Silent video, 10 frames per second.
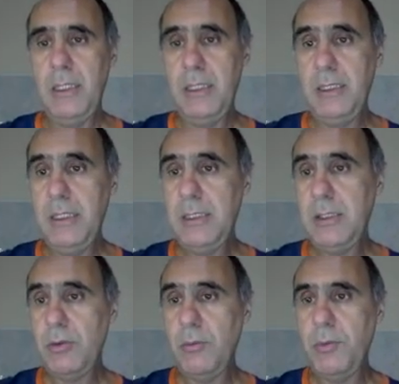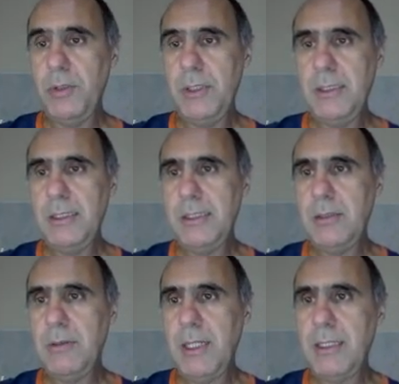E esses componentes eles
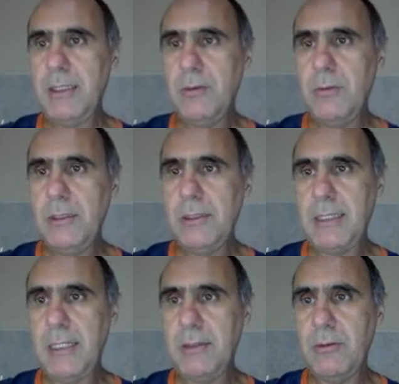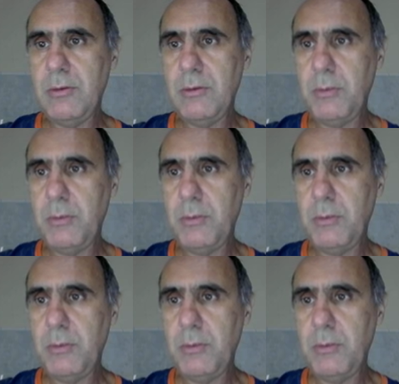são categorizados.